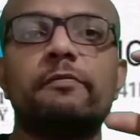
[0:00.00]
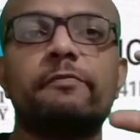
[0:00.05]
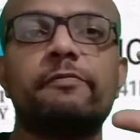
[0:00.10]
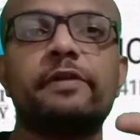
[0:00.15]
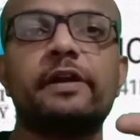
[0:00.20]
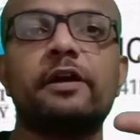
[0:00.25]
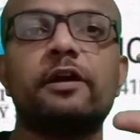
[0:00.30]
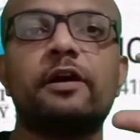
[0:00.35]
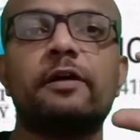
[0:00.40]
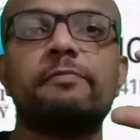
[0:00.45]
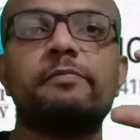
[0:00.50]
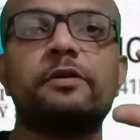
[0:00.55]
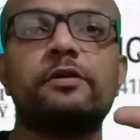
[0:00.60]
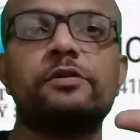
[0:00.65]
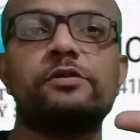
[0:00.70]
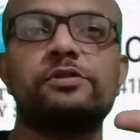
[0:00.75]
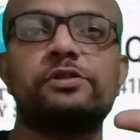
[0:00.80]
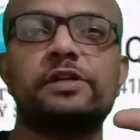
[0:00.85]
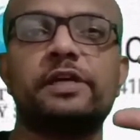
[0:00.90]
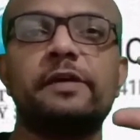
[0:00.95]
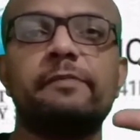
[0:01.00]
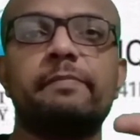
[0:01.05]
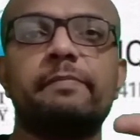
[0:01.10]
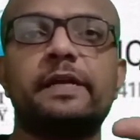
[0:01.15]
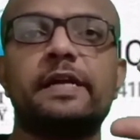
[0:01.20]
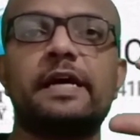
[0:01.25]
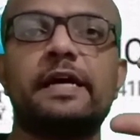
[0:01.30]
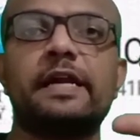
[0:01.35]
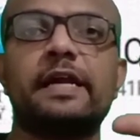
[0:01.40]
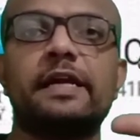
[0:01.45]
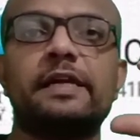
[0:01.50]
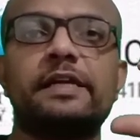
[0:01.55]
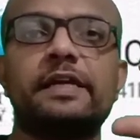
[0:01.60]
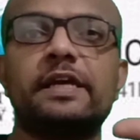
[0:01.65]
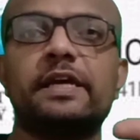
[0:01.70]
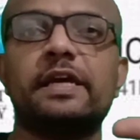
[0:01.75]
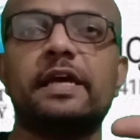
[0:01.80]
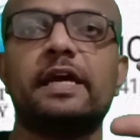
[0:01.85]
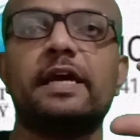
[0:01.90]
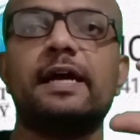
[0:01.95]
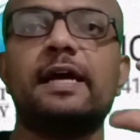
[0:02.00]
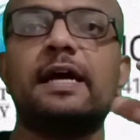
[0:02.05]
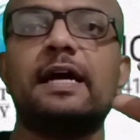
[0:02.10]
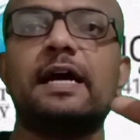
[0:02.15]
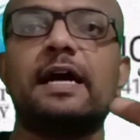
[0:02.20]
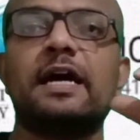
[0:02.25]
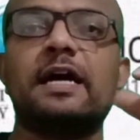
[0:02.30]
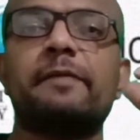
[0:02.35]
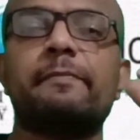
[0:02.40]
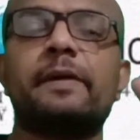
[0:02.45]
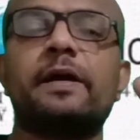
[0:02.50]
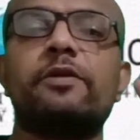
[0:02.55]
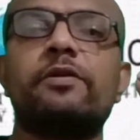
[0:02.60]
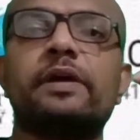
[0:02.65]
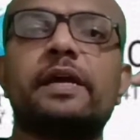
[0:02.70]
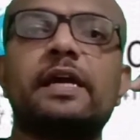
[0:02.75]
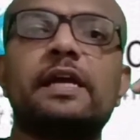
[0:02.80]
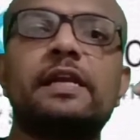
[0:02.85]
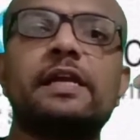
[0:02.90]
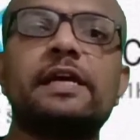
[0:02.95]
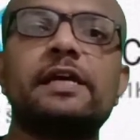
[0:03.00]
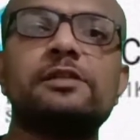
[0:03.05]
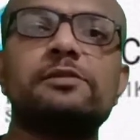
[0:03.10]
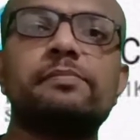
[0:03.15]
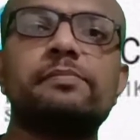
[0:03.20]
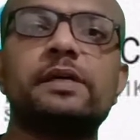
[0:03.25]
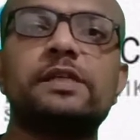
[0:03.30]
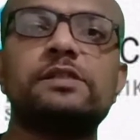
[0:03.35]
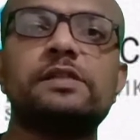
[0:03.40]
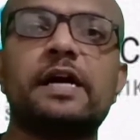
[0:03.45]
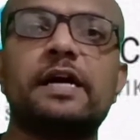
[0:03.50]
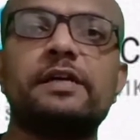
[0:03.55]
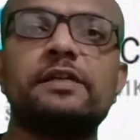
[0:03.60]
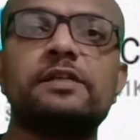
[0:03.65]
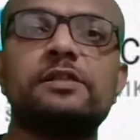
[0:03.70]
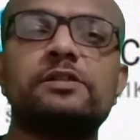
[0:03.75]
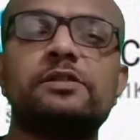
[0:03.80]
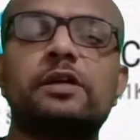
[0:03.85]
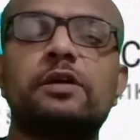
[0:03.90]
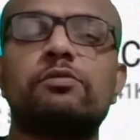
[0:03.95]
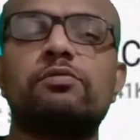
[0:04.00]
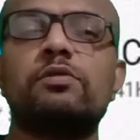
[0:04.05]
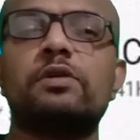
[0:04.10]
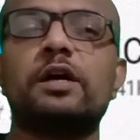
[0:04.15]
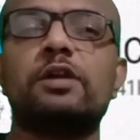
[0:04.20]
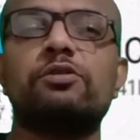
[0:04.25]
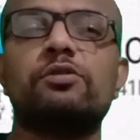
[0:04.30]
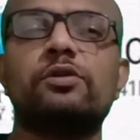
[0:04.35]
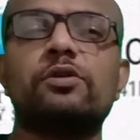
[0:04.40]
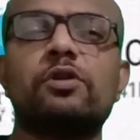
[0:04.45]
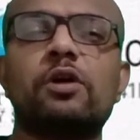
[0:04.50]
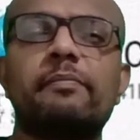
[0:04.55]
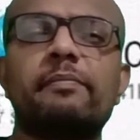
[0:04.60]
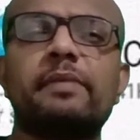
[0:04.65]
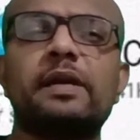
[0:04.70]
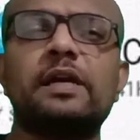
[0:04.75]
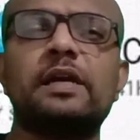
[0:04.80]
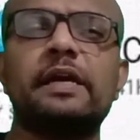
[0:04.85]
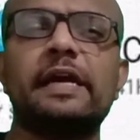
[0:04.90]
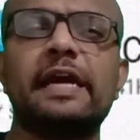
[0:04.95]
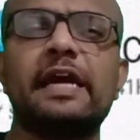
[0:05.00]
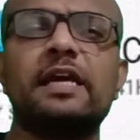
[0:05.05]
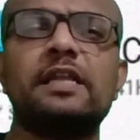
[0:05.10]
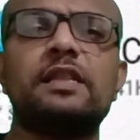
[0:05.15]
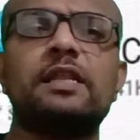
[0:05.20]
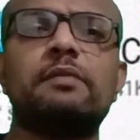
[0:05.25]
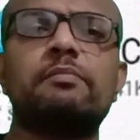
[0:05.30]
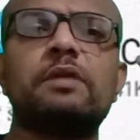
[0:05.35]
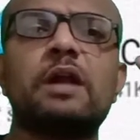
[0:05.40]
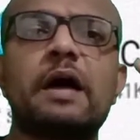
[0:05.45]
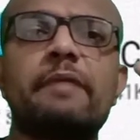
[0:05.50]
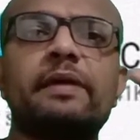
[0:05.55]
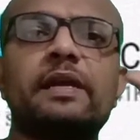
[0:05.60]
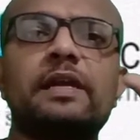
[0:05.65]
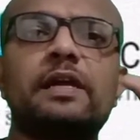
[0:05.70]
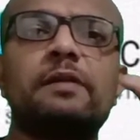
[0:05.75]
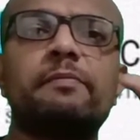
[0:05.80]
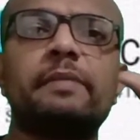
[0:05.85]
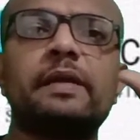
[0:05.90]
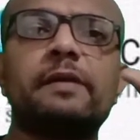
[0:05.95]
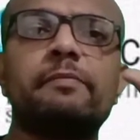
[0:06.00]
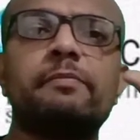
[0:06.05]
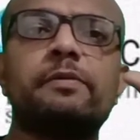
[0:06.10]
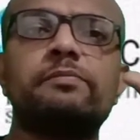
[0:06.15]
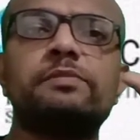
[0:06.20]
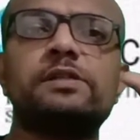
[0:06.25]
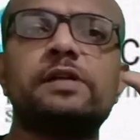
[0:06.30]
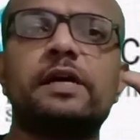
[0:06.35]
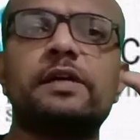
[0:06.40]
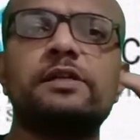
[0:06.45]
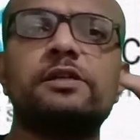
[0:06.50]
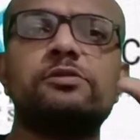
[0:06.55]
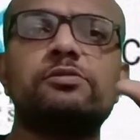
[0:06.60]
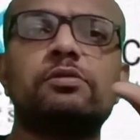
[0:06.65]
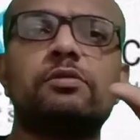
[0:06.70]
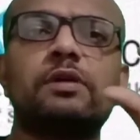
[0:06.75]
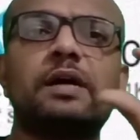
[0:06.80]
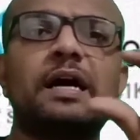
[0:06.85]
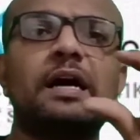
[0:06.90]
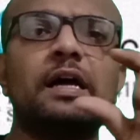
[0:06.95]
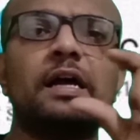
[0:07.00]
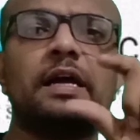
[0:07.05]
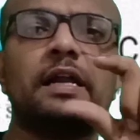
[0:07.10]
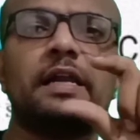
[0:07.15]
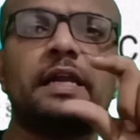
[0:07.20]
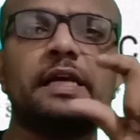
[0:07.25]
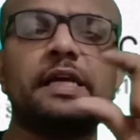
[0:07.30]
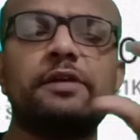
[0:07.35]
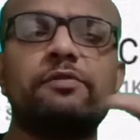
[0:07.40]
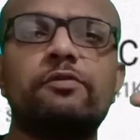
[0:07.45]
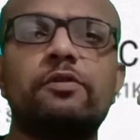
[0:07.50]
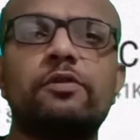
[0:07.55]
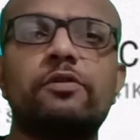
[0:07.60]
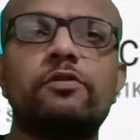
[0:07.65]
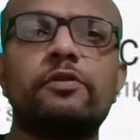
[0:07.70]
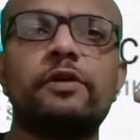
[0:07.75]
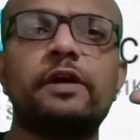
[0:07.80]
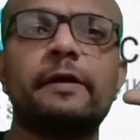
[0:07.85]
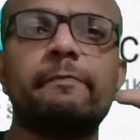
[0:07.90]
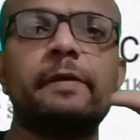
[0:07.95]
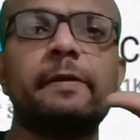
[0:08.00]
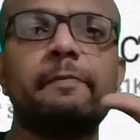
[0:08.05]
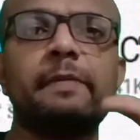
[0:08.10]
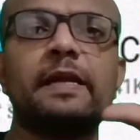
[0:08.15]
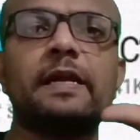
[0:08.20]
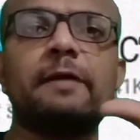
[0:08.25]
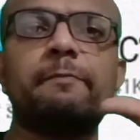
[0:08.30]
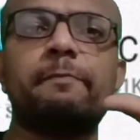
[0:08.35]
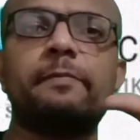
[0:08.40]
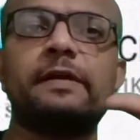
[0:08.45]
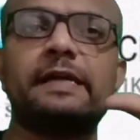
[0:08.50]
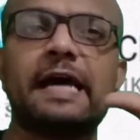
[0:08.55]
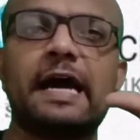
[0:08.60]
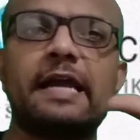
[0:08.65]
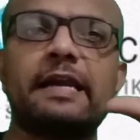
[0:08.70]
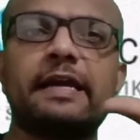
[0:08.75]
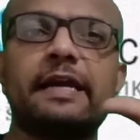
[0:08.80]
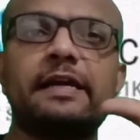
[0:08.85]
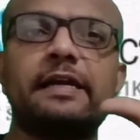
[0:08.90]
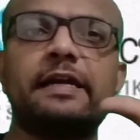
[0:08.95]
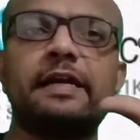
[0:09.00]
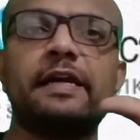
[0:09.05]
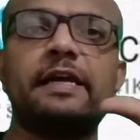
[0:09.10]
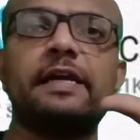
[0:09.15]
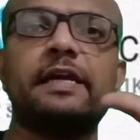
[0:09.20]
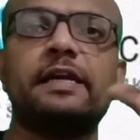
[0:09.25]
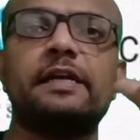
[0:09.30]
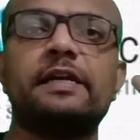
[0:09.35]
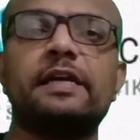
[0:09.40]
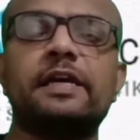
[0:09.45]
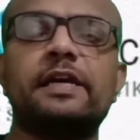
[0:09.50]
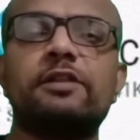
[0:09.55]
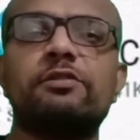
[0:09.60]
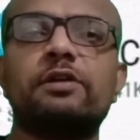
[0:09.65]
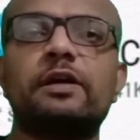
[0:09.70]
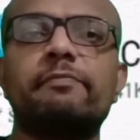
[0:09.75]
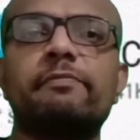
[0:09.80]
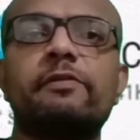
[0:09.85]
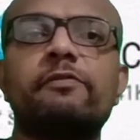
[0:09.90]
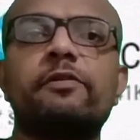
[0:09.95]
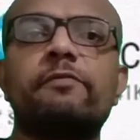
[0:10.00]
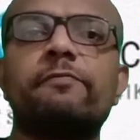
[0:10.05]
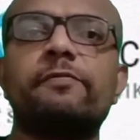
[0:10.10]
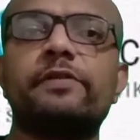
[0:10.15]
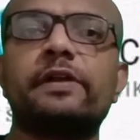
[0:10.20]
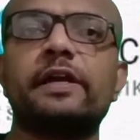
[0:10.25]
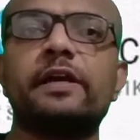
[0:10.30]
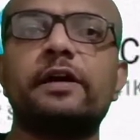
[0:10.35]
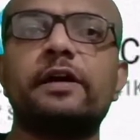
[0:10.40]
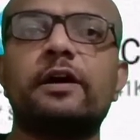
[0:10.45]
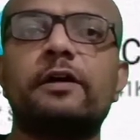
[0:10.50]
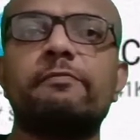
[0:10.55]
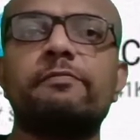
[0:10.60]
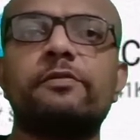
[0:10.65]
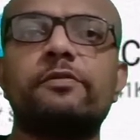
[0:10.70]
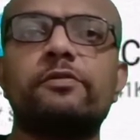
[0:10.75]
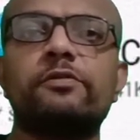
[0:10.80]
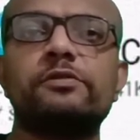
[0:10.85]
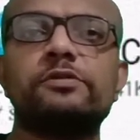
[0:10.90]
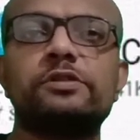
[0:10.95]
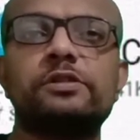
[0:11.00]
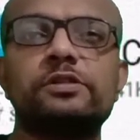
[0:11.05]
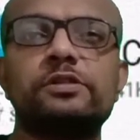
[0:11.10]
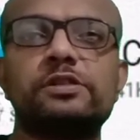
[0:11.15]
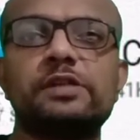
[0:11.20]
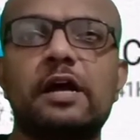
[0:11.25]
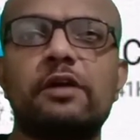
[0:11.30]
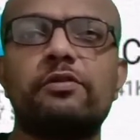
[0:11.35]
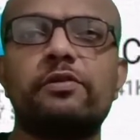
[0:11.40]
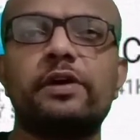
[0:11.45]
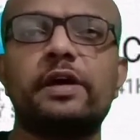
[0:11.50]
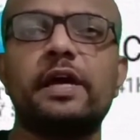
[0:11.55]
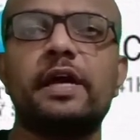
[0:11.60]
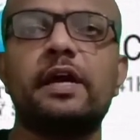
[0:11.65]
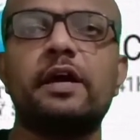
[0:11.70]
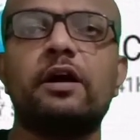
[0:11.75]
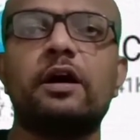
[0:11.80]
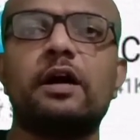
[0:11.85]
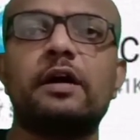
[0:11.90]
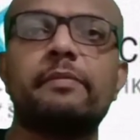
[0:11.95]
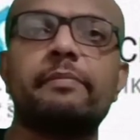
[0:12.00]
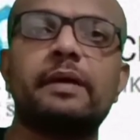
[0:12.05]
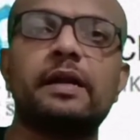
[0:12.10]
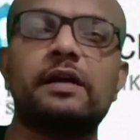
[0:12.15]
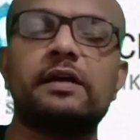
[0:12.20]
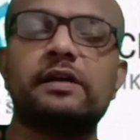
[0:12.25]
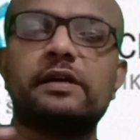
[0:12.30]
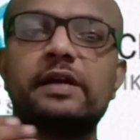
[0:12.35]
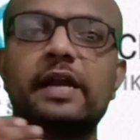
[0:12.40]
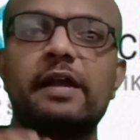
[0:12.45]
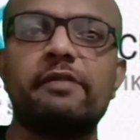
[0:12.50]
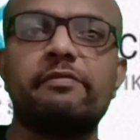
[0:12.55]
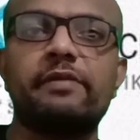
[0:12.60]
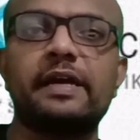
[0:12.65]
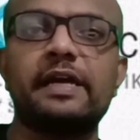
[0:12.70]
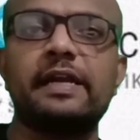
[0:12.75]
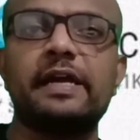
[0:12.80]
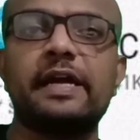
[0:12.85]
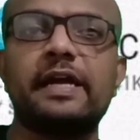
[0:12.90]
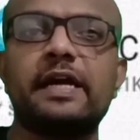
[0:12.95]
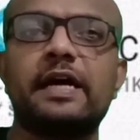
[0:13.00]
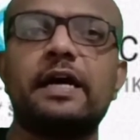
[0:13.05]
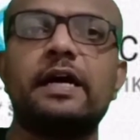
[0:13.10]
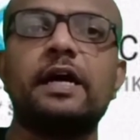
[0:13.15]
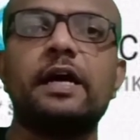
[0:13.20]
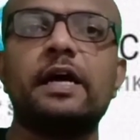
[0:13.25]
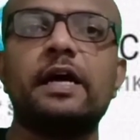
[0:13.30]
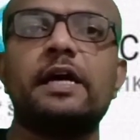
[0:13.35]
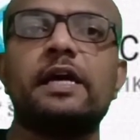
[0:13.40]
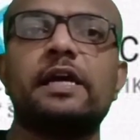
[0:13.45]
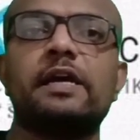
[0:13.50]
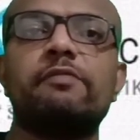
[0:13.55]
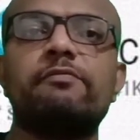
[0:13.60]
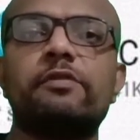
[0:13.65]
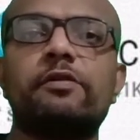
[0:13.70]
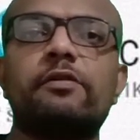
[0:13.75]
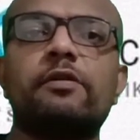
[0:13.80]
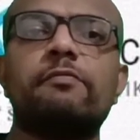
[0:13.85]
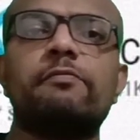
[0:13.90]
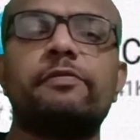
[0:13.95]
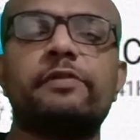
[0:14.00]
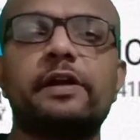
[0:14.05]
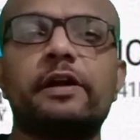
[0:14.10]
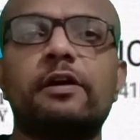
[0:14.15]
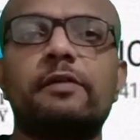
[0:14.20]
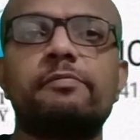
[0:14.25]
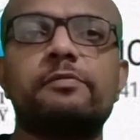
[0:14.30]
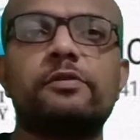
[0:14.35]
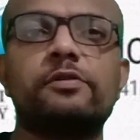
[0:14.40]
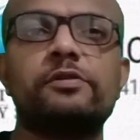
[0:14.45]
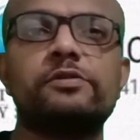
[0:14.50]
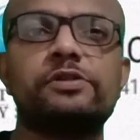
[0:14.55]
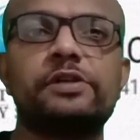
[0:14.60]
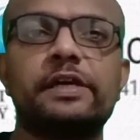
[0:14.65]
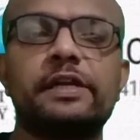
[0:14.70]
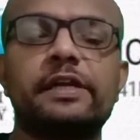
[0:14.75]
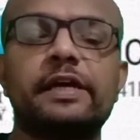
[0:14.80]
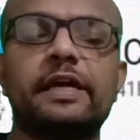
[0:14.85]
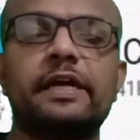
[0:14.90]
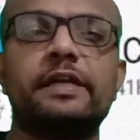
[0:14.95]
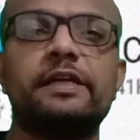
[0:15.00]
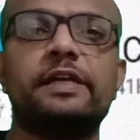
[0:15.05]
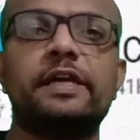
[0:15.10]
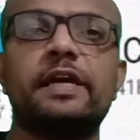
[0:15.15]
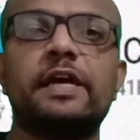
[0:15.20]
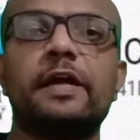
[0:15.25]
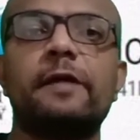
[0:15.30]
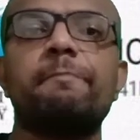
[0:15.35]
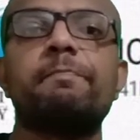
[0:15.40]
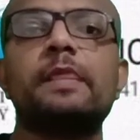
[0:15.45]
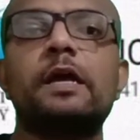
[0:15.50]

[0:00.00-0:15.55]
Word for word: फ्री ऑफ कॉस्ट ही बना रहे ठीक है अगर मानो कि इनकेस में चार्जेस रखूंगा तो नॉमिन एकदम नॉमिनल मिनिमम चार्जेस होगा लेकिन वो कोई अभी मेरा टारगेट नहीं है ठीक है तो अभी वो फ्री ऑफ कॉस्ट चालू है और मेरा ट्राई वही रहेगा कि वो फ्री ऑफ कॉस्ट ही रहे ठीक है